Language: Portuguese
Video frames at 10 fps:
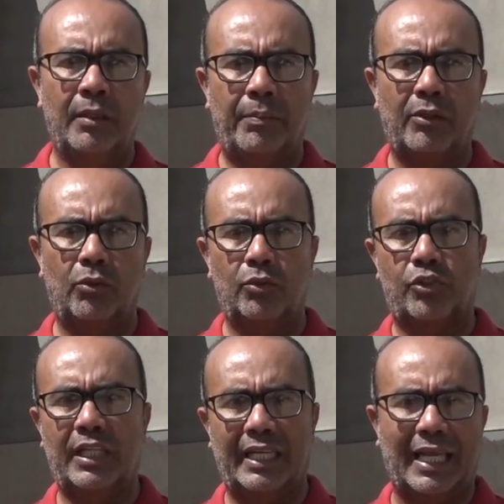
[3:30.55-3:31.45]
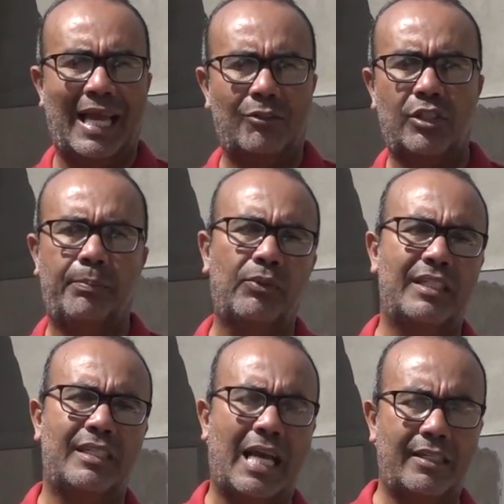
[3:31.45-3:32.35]
pelos delegados e
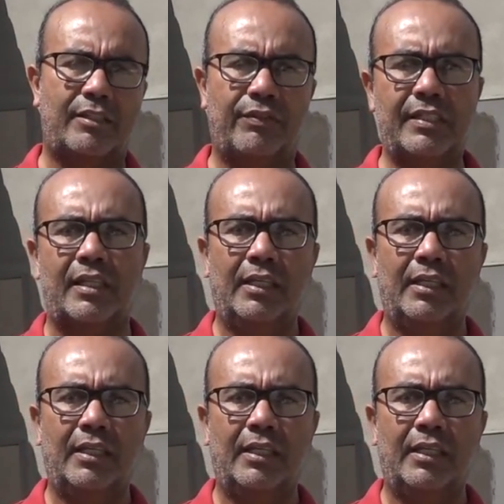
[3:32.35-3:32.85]
policiais civis